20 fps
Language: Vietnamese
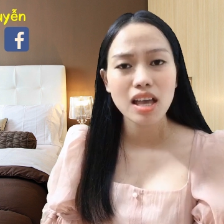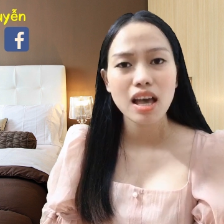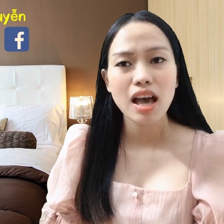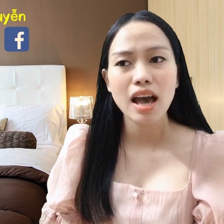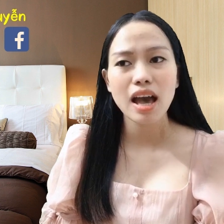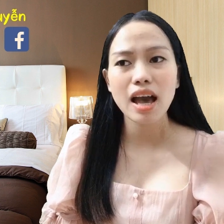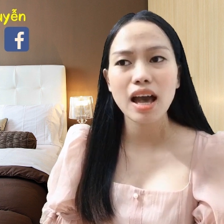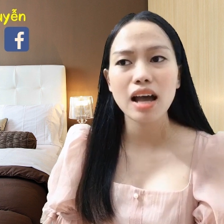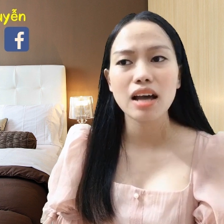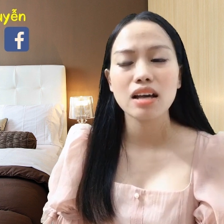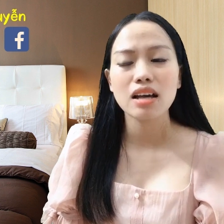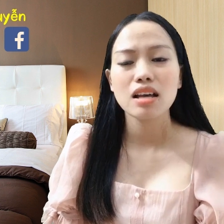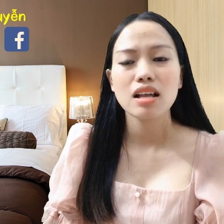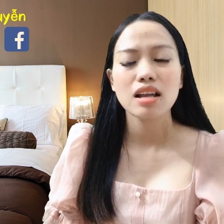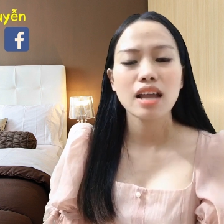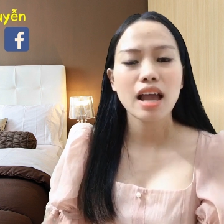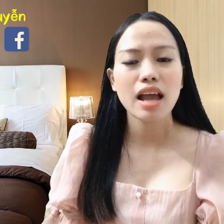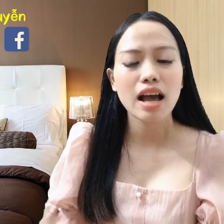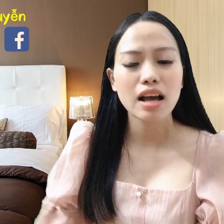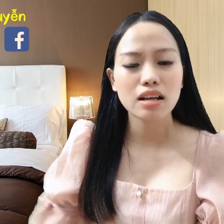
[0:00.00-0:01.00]
à
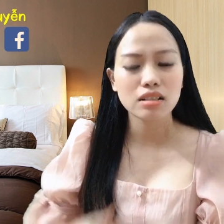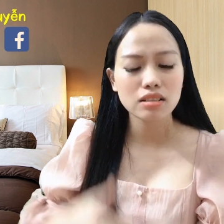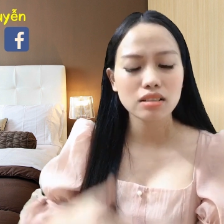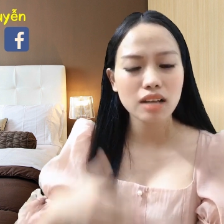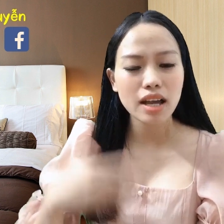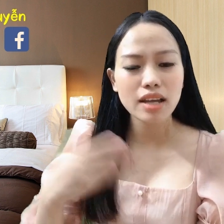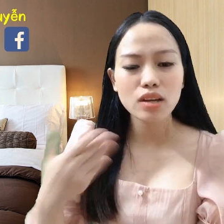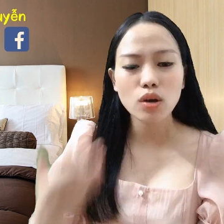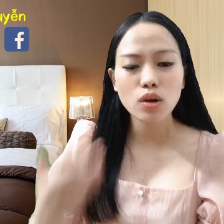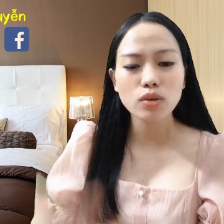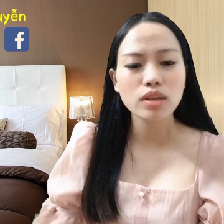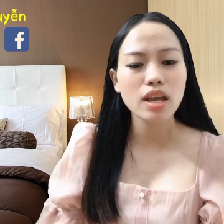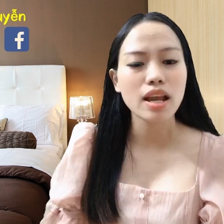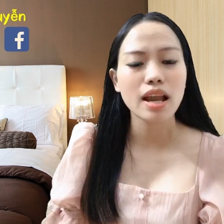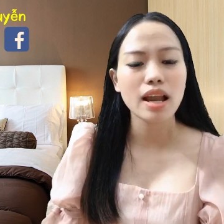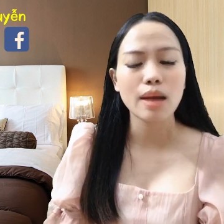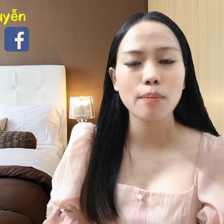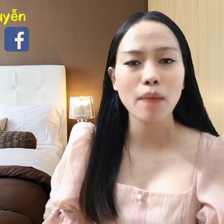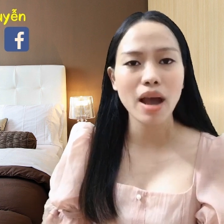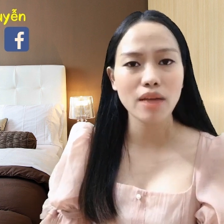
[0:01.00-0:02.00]
là anh có thể
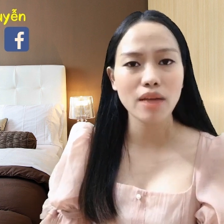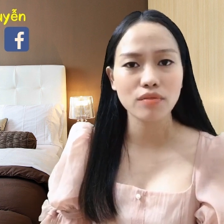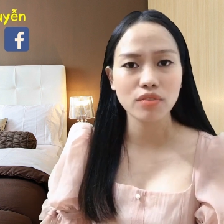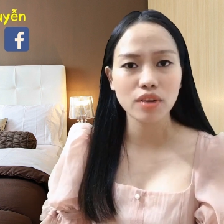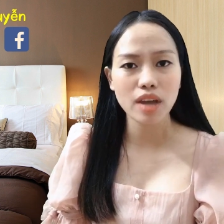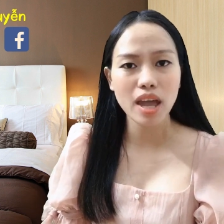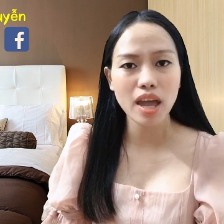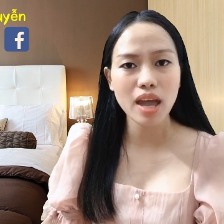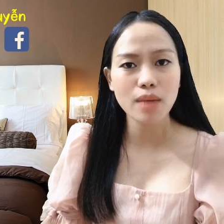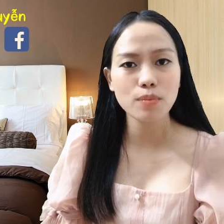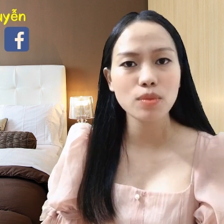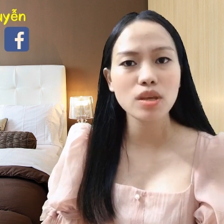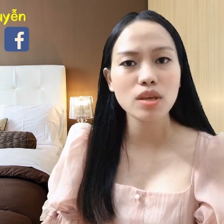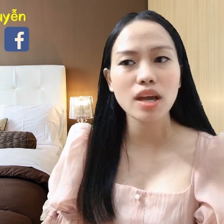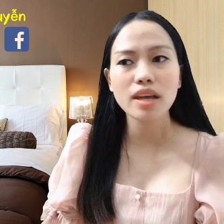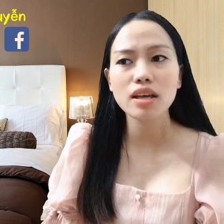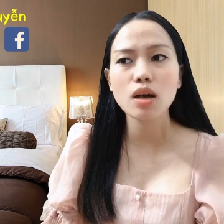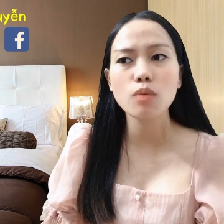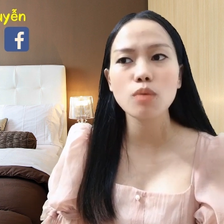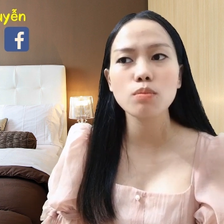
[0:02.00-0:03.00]
là bạn với em nhưng
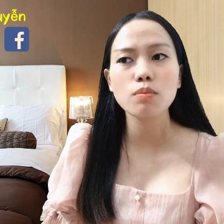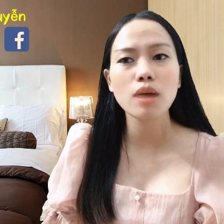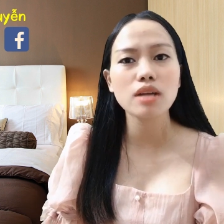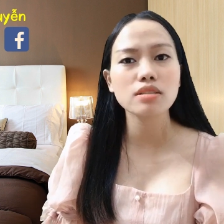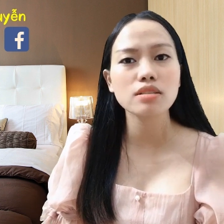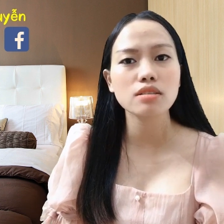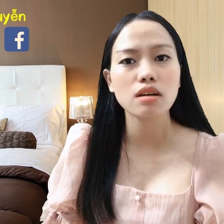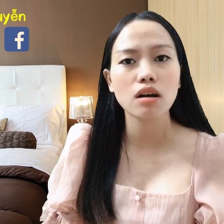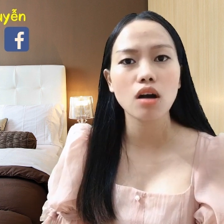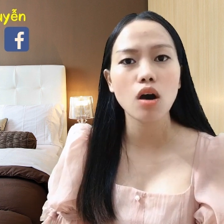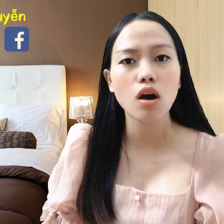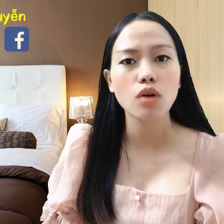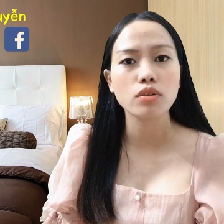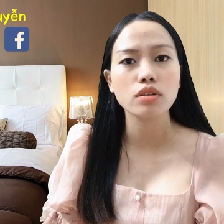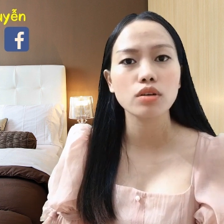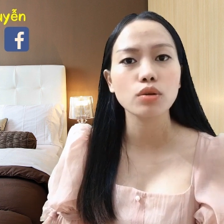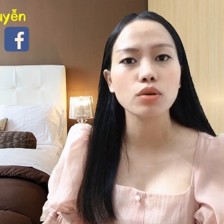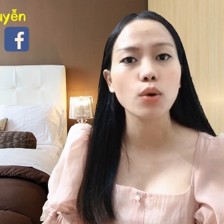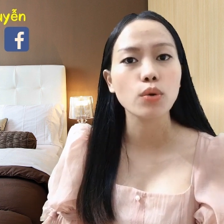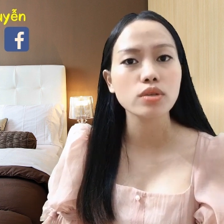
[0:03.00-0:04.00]
anh không bao giờ còn
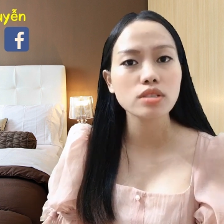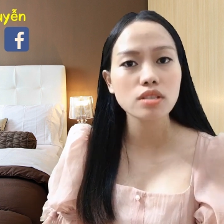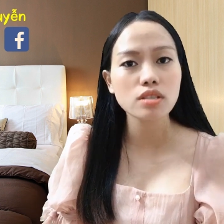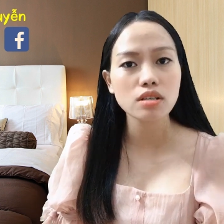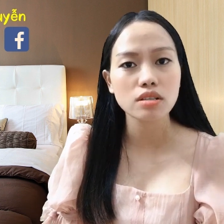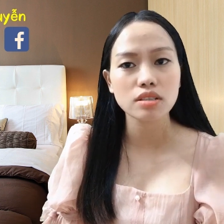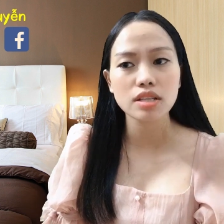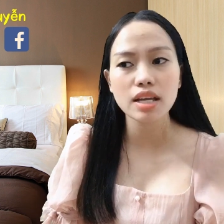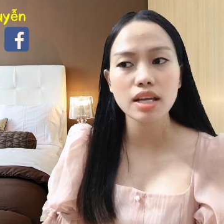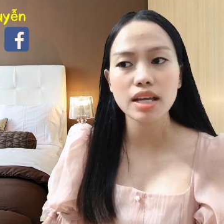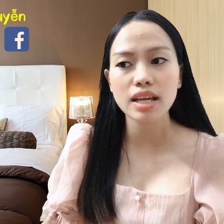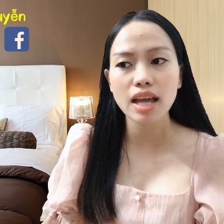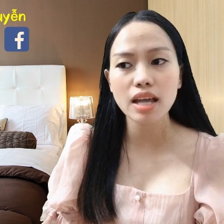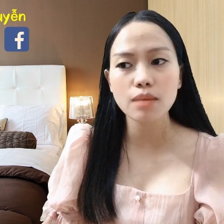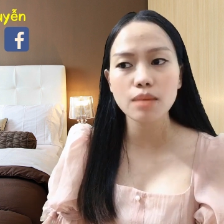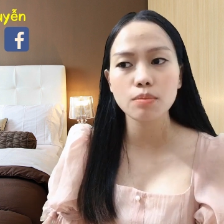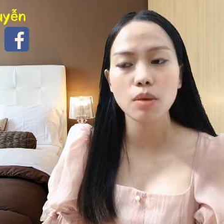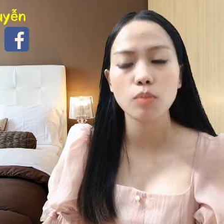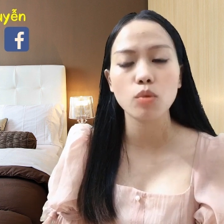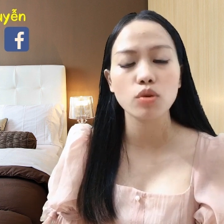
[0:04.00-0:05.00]
được đối xử như cái
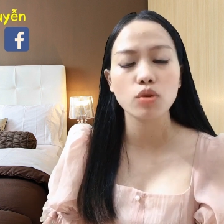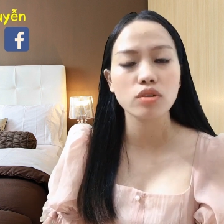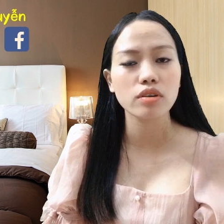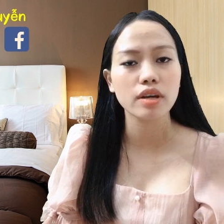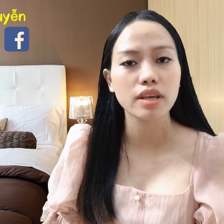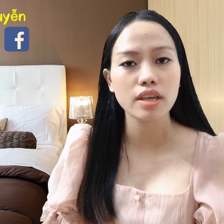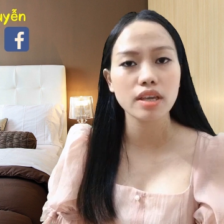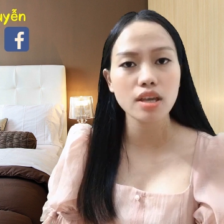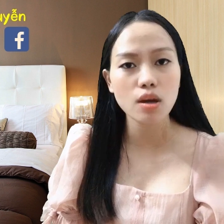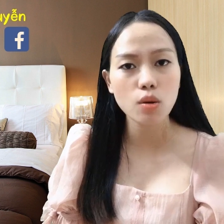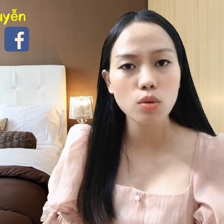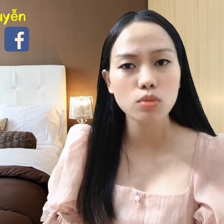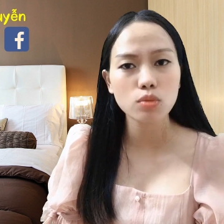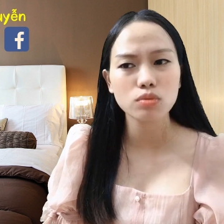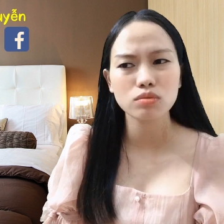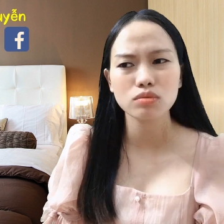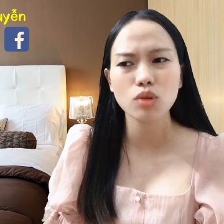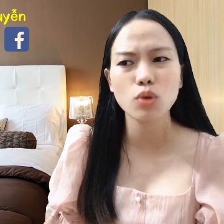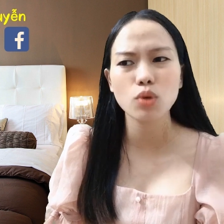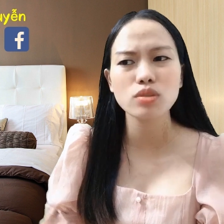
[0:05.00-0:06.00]
cách mà một người yêu
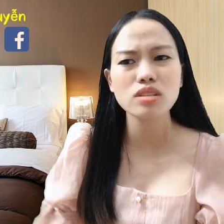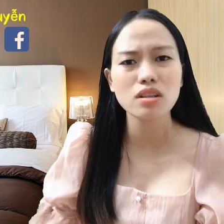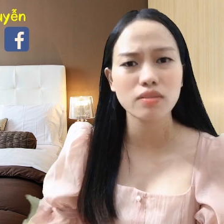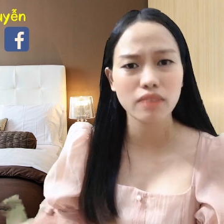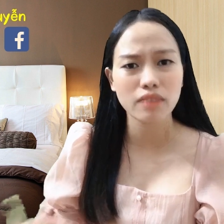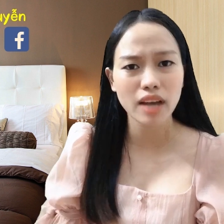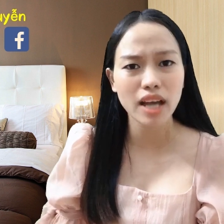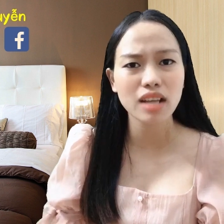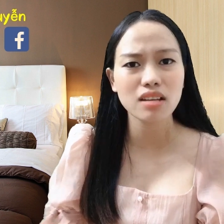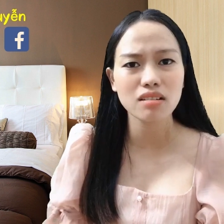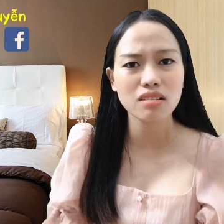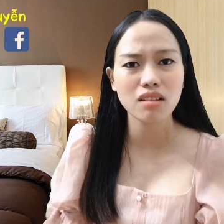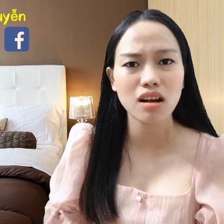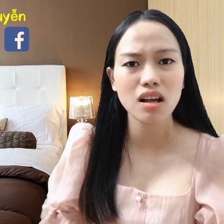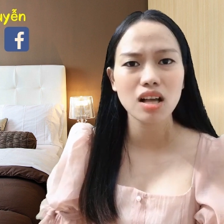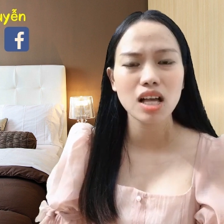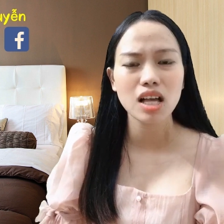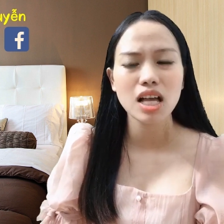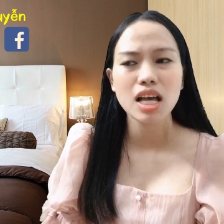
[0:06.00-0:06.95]
đối xử với anh nữa